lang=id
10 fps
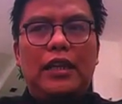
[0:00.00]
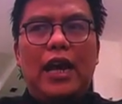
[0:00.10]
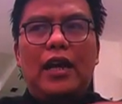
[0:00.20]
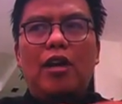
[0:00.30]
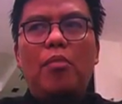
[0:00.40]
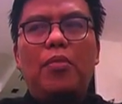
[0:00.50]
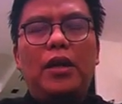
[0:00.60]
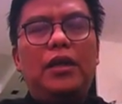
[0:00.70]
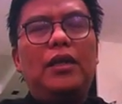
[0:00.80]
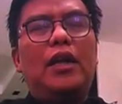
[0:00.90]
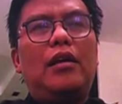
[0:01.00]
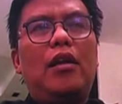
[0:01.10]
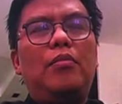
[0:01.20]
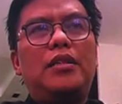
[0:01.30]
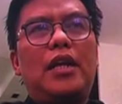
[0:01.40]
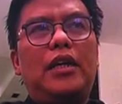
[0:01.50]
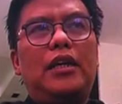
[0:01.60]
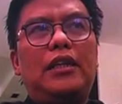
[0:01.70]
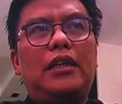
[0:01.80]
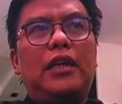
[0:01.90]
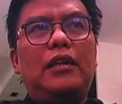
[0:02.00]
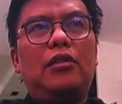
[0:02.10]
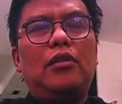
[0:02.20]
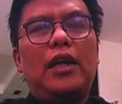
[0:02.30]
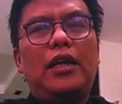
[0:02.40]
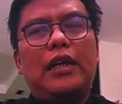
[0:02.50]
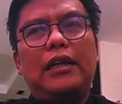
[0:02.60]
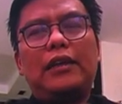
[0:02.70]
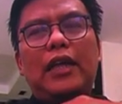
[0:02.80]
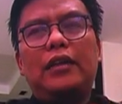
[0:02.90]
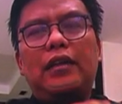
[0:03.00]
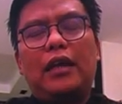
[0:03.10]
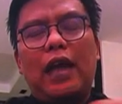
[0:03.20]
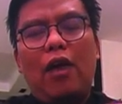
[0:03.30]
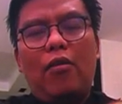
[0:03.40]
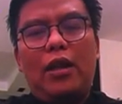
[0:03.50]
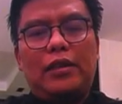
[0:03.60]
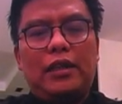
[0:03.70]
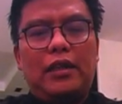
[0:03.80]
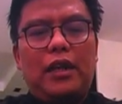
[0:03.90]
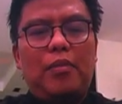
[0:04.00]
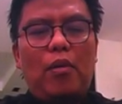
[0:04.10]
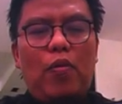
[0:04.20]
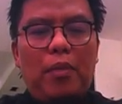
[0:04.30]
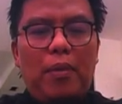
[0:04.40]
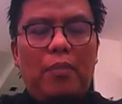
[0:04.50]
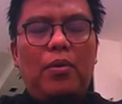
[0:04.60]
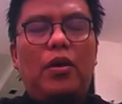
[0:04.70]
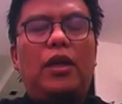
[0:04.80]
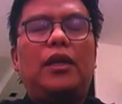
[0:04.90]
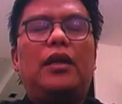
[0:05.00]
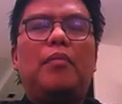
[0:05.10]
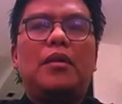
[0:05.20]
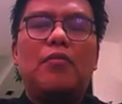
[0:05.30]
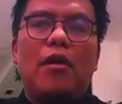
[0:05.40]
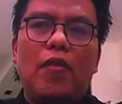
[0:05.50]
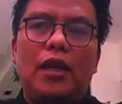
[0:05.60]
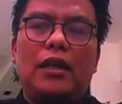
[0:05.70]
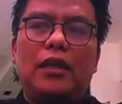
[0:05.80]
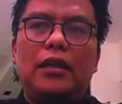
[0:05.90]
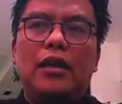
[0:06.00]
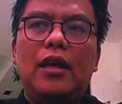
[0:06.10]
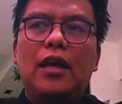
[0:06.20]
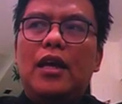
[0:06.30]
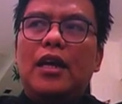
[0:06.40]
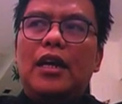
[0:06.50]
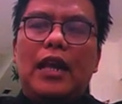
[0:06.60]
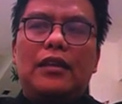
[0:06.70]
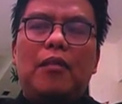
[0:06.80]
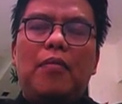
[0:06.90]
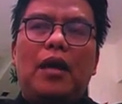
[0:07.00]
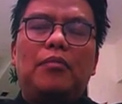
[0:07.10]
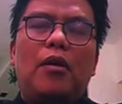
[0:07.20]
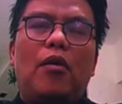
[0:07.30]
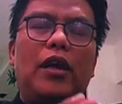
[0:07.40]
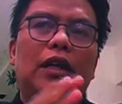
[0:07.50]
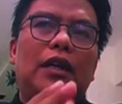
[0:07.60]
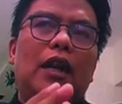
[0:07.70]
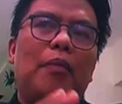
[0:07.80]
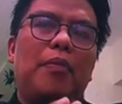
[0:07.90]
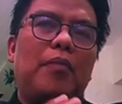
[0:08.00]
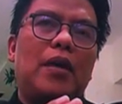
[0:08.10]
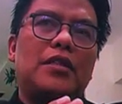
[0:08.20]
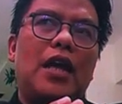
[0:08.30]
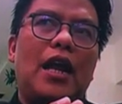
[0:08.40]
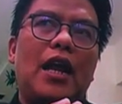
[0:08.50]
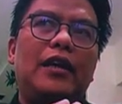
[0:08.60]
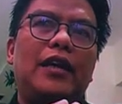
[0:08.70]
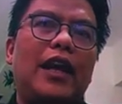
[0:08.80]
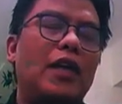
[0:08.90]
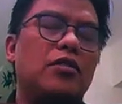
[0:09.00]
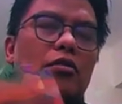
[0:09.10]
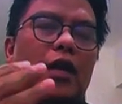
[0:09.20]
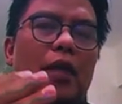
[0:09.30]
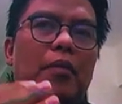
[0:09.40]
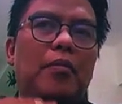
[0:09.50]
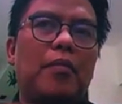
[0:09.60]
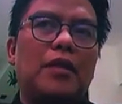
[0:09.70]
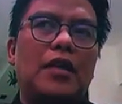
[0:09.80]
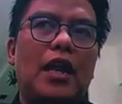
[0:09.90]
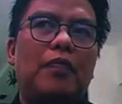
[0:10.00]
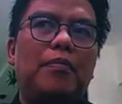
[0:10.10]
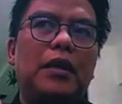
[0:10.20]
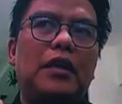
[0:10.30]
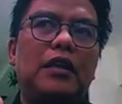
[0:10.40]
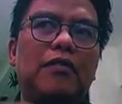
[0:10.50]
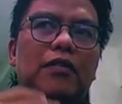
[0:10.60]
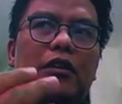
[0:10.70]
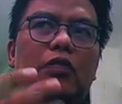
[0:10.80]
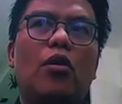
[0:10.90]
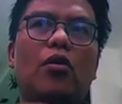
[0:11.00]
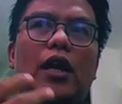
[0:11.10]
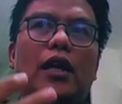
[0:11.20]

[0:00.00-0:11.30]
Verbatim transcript: Nah kelompok ini yang kalau misalnya kita tadi itu, karena dari tadi, dari awal tadi, dari mulai Pak Boy dan Mas Wawan tadi, kelihatan banget bahwa ini adalah permasalahan relasional, permasalahan individu orang